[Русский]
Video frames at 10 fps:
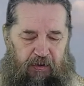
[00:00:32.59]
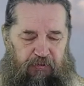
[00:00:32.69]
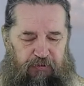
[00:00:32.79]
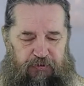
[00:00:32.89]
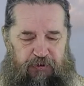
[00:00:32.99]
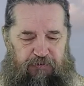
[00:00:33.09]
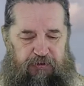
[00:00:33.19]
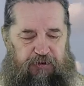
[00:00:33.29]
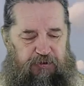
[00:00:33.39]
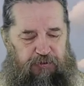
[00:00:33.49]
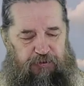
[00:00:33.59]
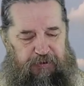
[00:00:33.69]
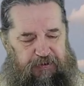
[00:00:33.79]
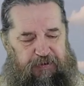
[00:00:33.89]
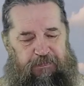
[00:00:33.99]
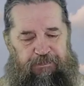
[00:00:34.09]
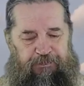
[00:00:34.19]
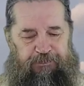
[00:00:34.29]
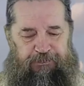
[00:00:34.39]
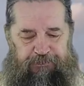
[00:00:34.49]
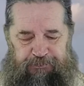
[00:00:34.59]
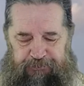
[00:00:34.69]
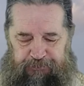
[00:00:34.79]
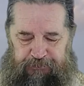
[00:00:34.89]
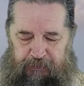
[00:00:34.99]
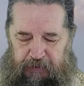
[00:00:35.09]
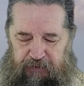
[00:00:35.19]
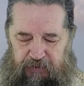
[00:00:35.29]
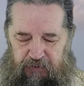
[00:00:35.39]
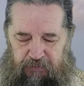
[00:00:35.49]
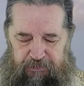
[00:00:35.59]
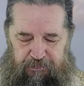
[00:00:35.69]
Но сегодня еще раз над ней